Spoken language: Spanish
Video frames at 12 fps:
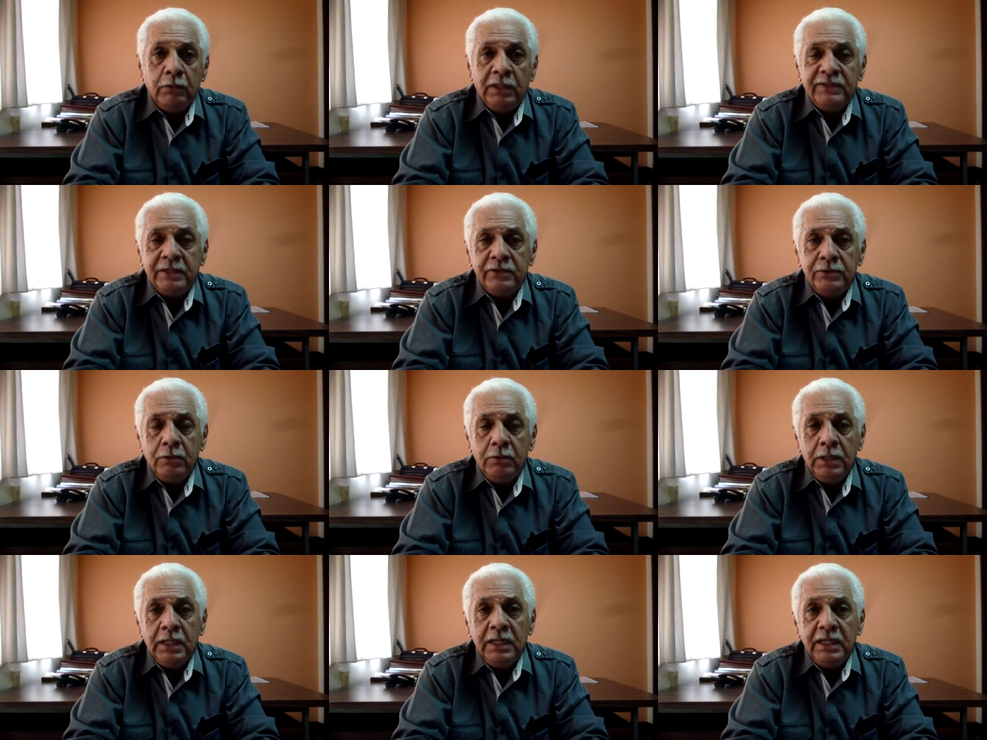una sanción
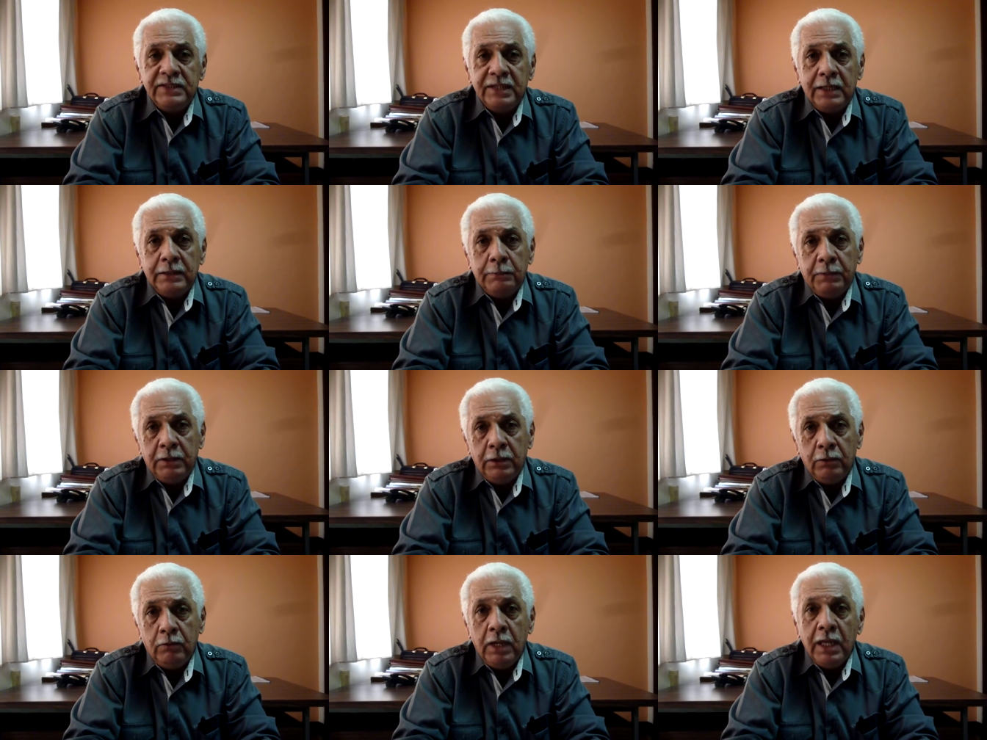y sean despedidos.